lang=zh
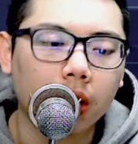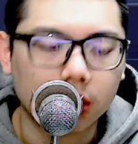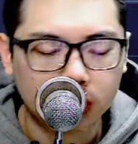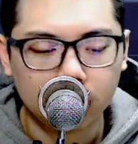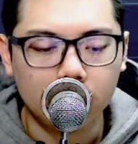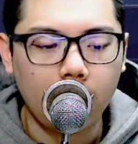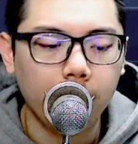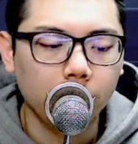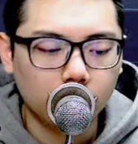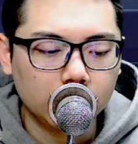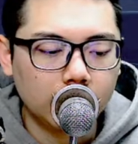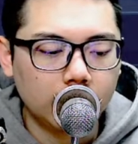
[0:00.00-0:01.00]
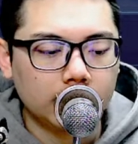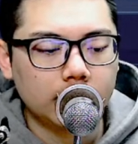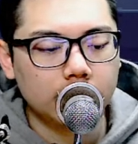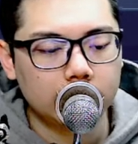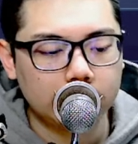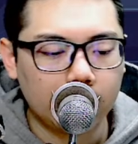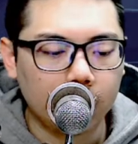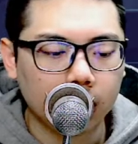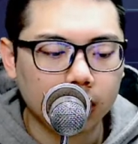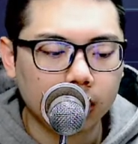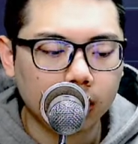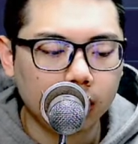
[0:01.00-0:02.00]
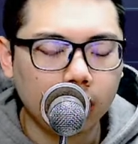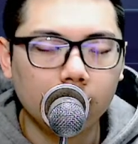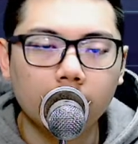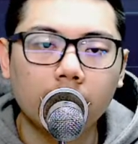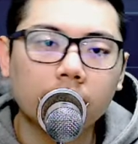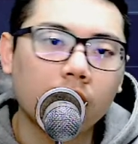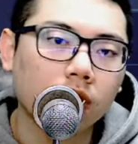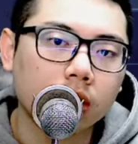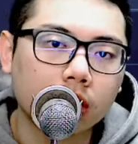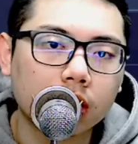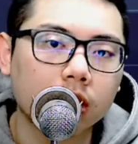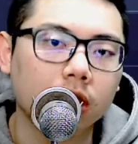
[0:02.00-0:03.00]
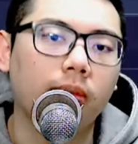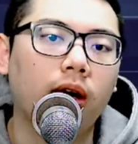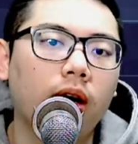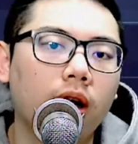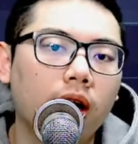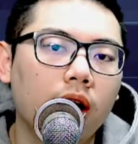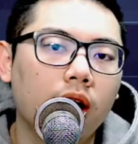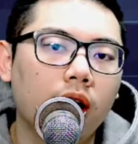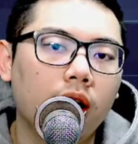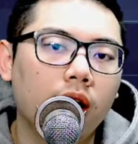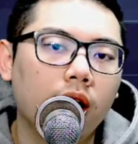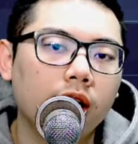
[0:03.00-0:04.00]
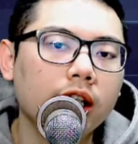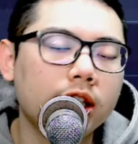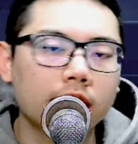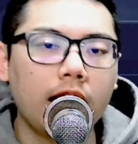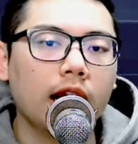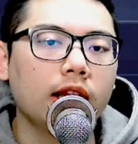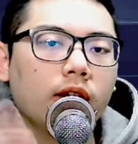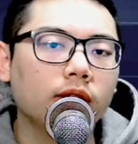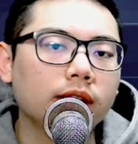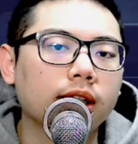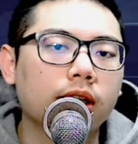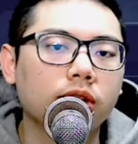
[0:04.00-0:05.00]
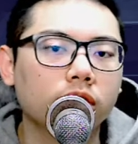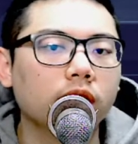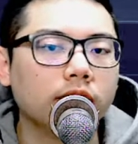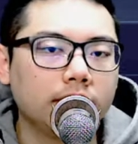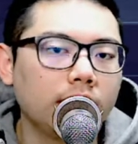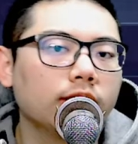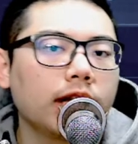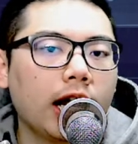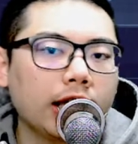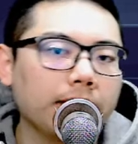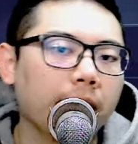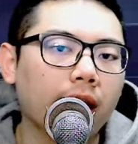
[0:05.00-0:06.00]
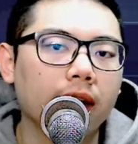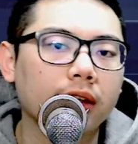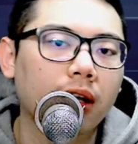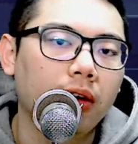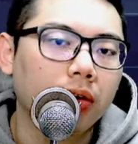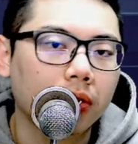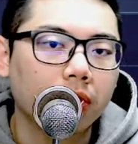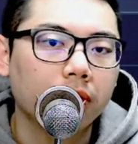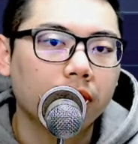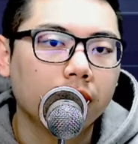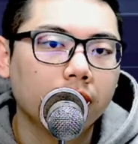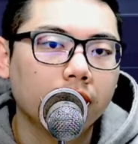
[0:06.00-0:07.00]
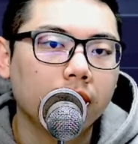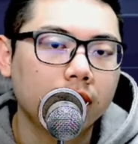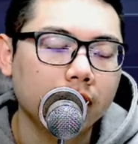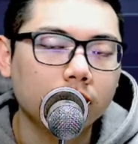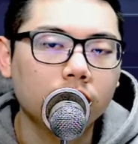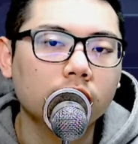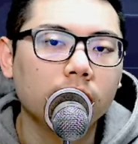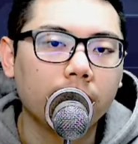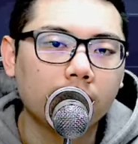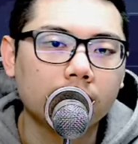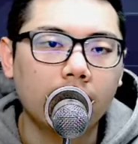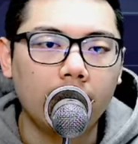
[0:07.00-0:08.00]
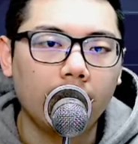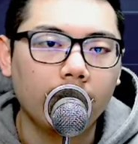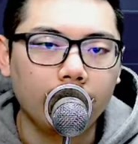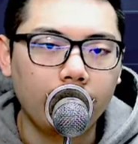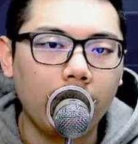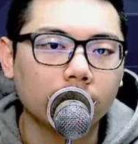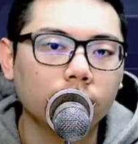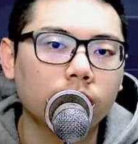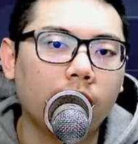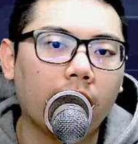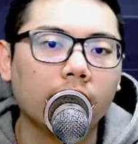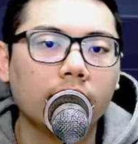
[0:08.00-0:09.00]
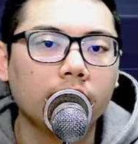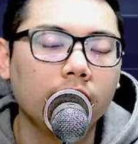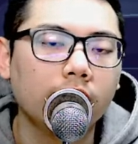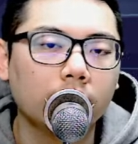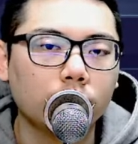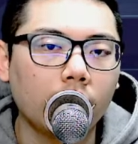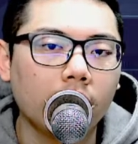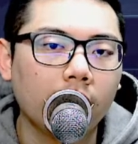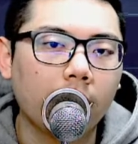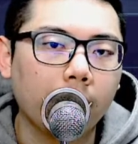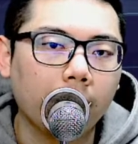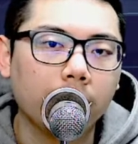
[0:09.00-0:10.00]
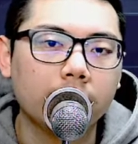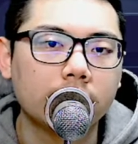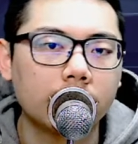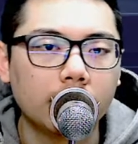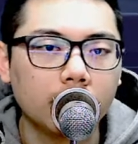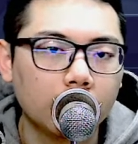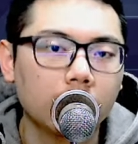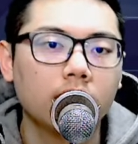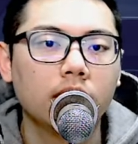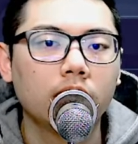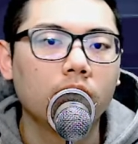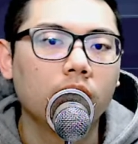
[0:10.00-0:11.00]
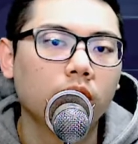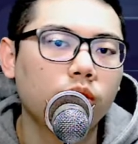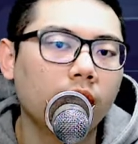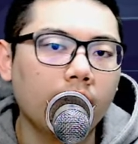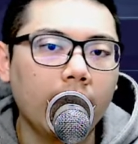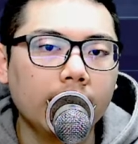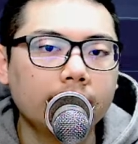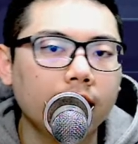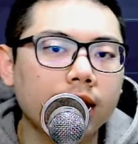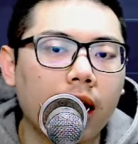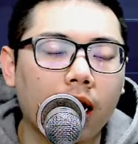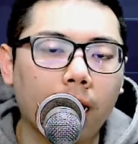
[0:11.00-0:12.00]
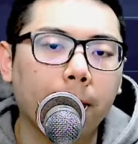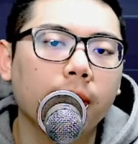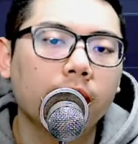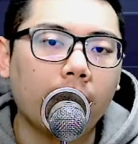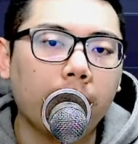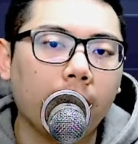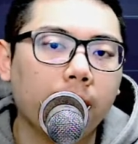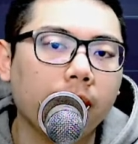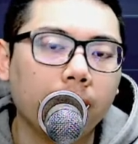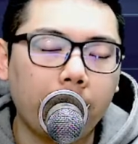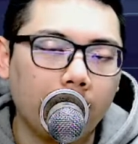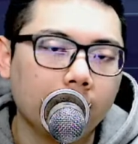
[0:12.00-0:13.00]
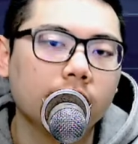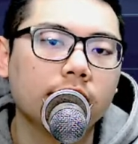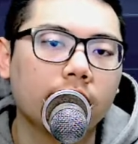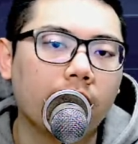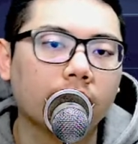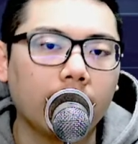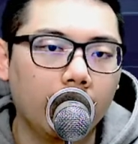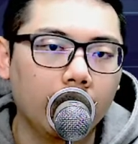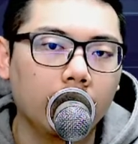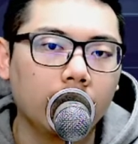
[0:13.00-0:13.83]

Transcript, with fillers: 是啊，不追真的很可惜啊。但你要小心是什么？你只看到有涨上去的，掉下来你没看到，幸存者偏差放出来，你可能赚了 A 要赔 B、C。赚 A、这一档啊，你可能要赔 B、赔 C 这两档。